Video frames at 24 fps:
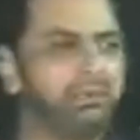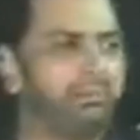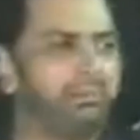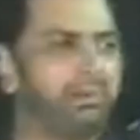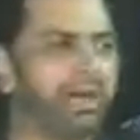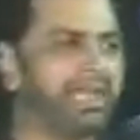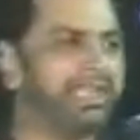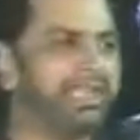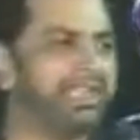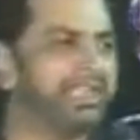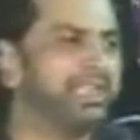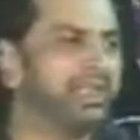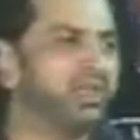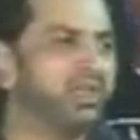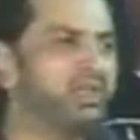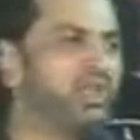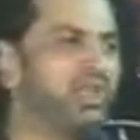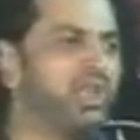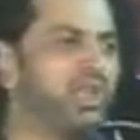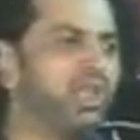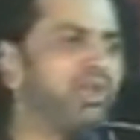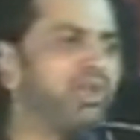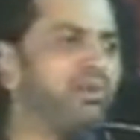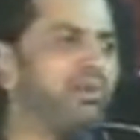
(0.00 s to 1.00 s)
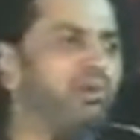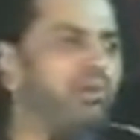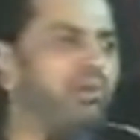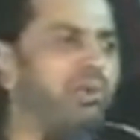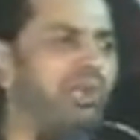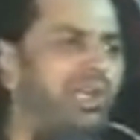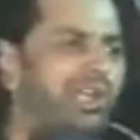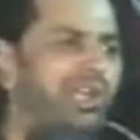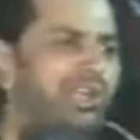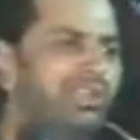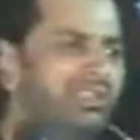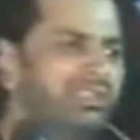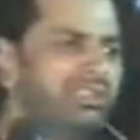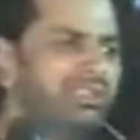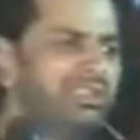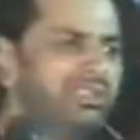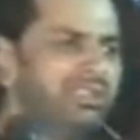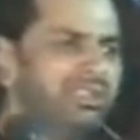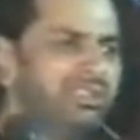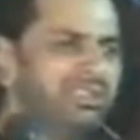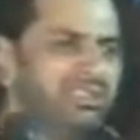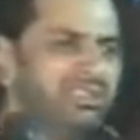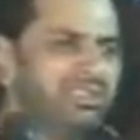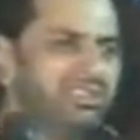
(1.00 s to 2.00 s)
इबादतें उसी की कबूल हैं
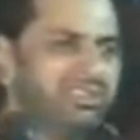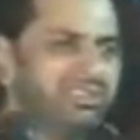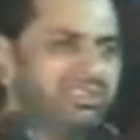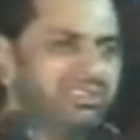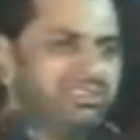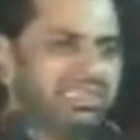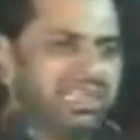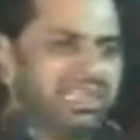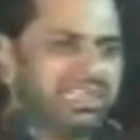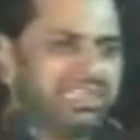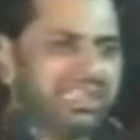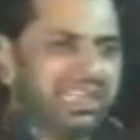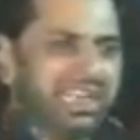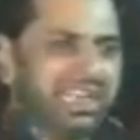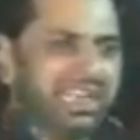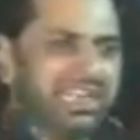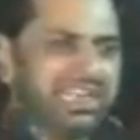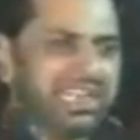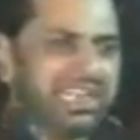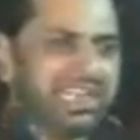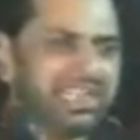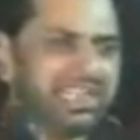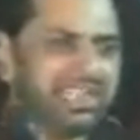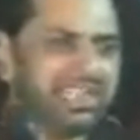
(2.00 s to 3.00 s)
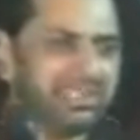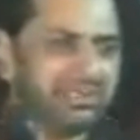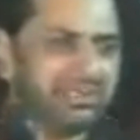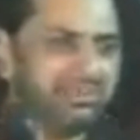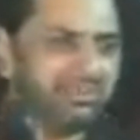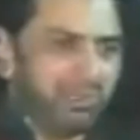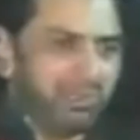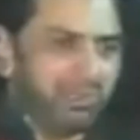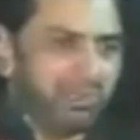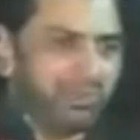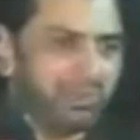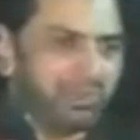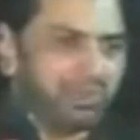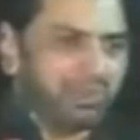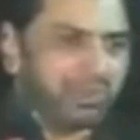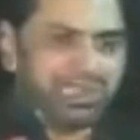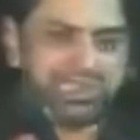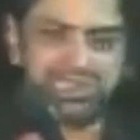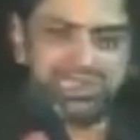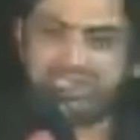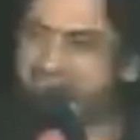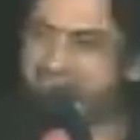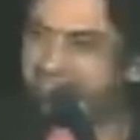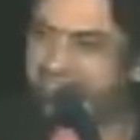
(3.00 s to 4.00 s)
जैसे अली के यतीमों को
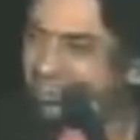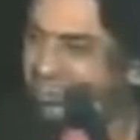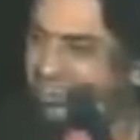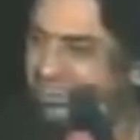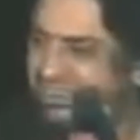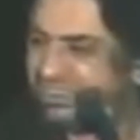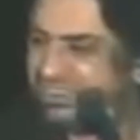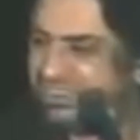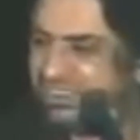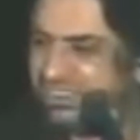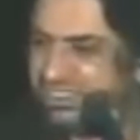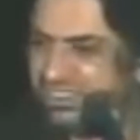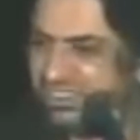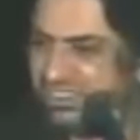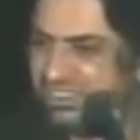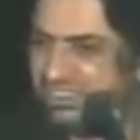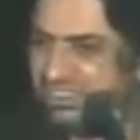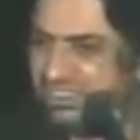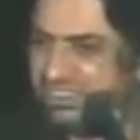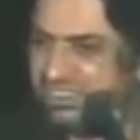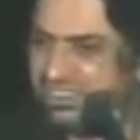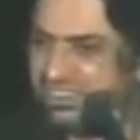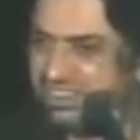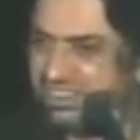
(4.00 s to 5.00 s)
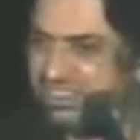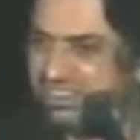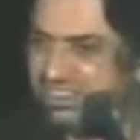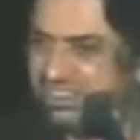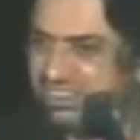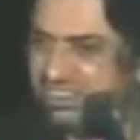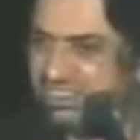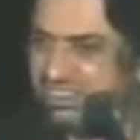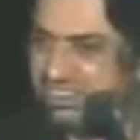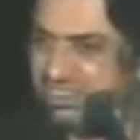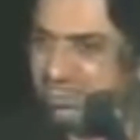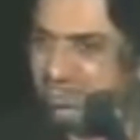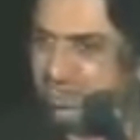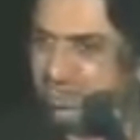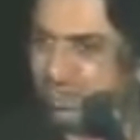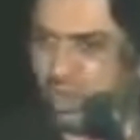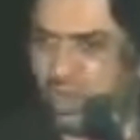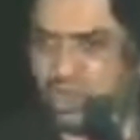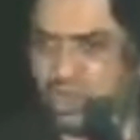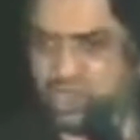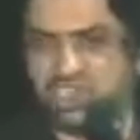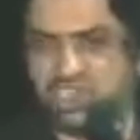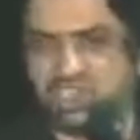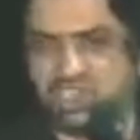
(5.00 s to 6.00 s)
पुरसा दिया
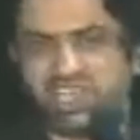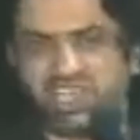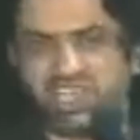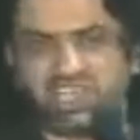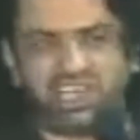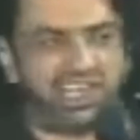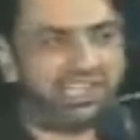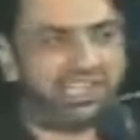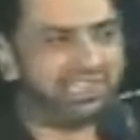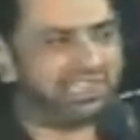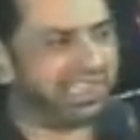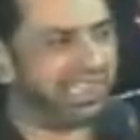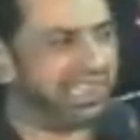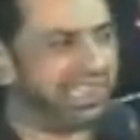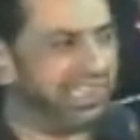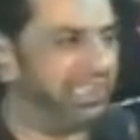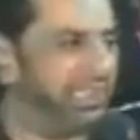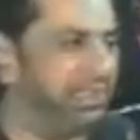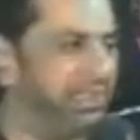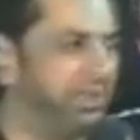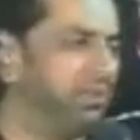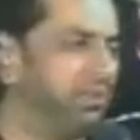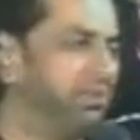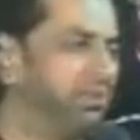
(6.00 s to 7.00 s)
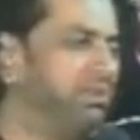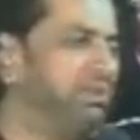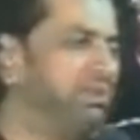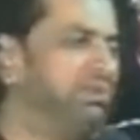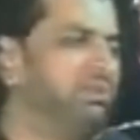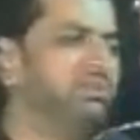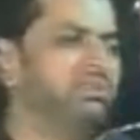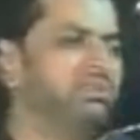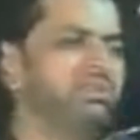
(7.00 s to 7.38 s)
कोशिश करना इन तीन दिनों को